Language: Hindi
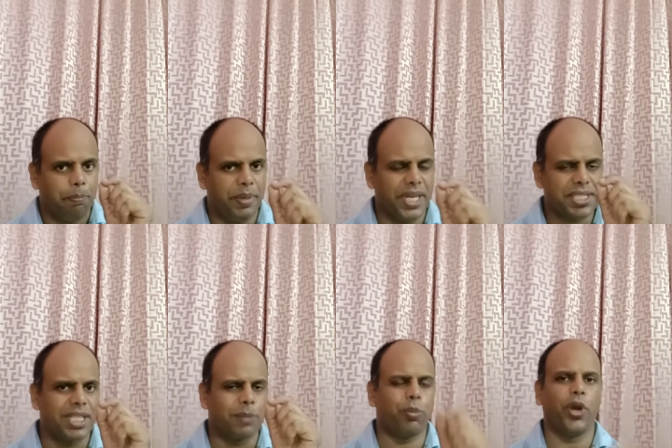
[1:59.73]

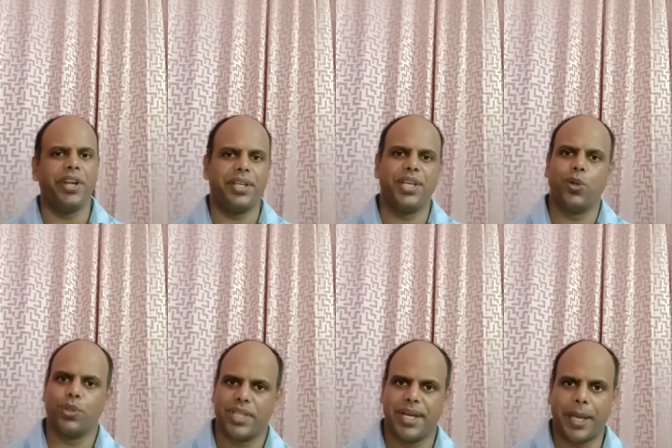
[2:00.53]
बेसिक पॉइंट ये
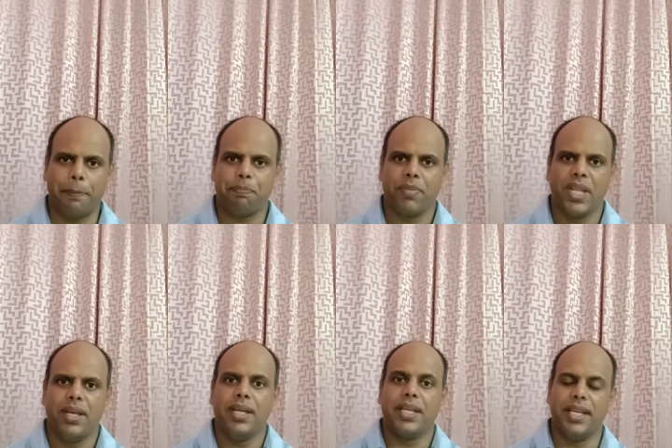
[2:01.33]
होता है
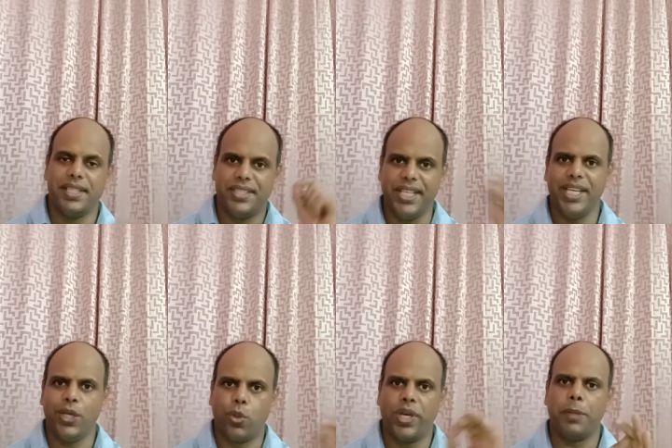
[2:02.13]
कि दी
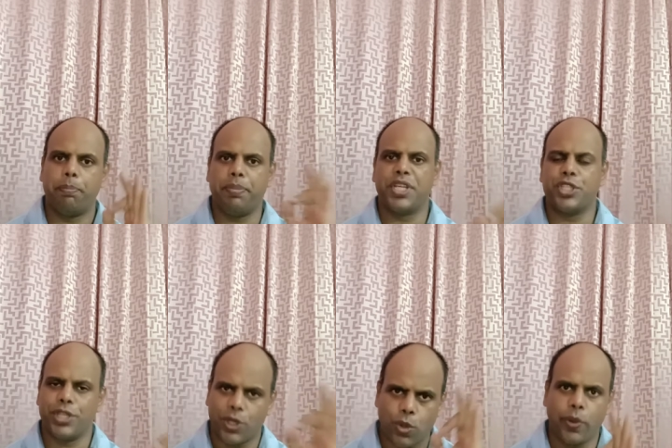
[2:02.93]
हुई
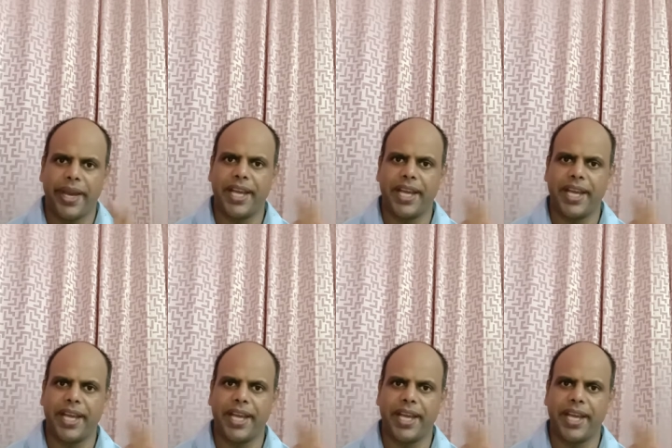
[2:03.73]
पिक्चर को